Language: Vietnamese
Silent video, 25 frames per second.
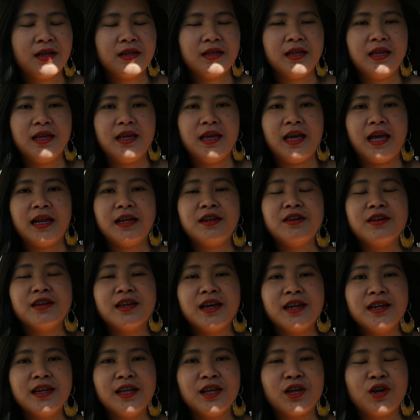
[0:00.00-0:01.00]
Thì anh người
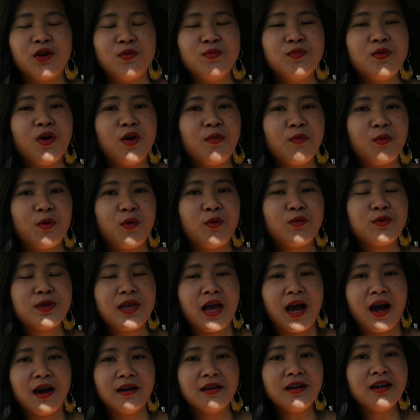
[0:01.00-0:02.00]
Kinh này cũng có một cô
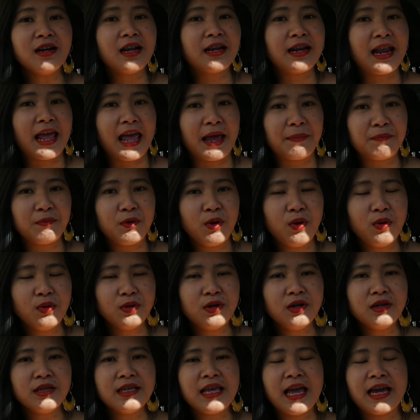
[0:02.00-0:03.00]
vợ rất là đẹp
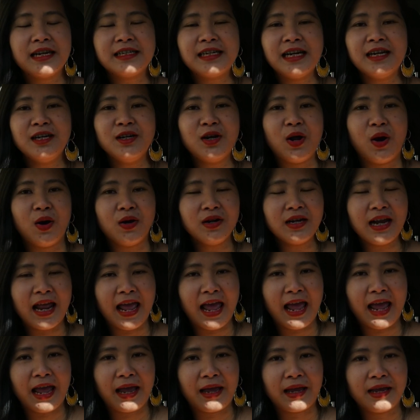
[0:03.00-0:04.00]
luôn, nước da trắng nõn
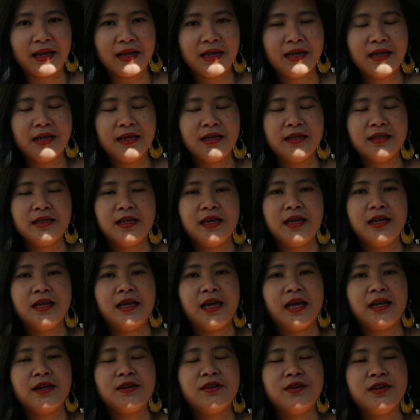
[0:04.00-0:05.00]
nà. Thì
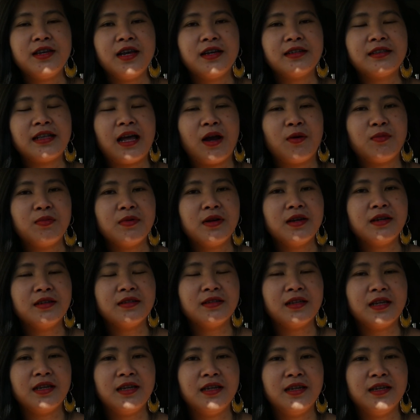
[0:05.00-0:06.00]
anh người dân tộc á,
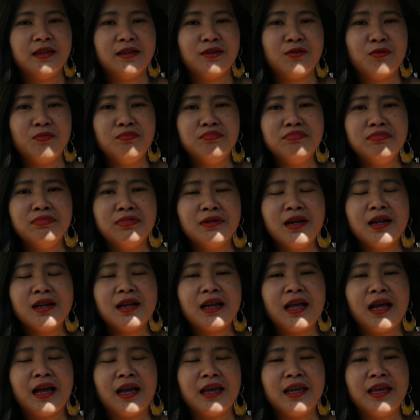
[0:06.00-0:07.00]
thì cũng
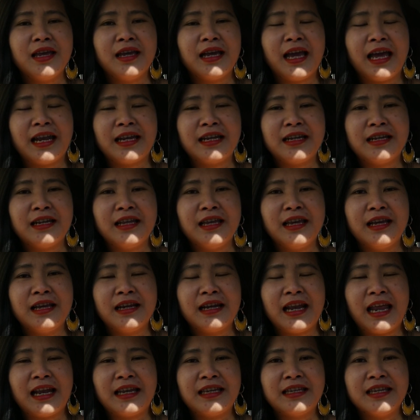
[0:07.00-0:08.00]
rất là hiền hành,
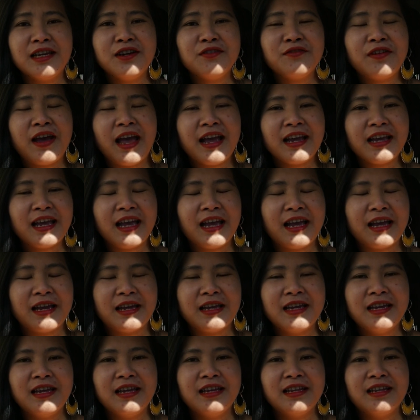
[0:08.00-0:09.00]
hiền lành, chất phác ha.
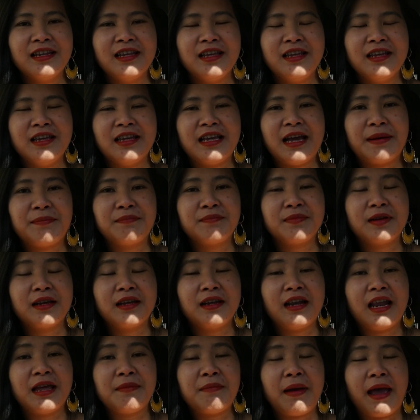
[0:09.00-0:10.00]
Thì gặp
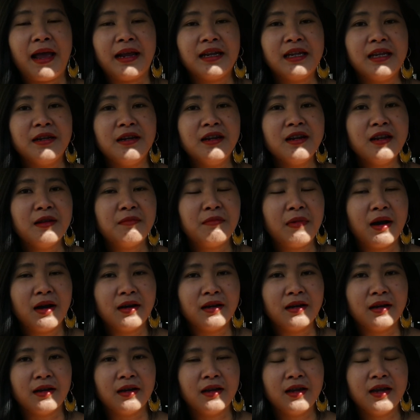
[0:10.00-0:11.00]
lại bạn thì rất là
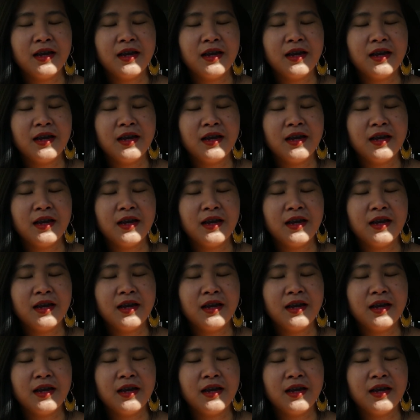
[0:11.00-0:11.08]
mừng.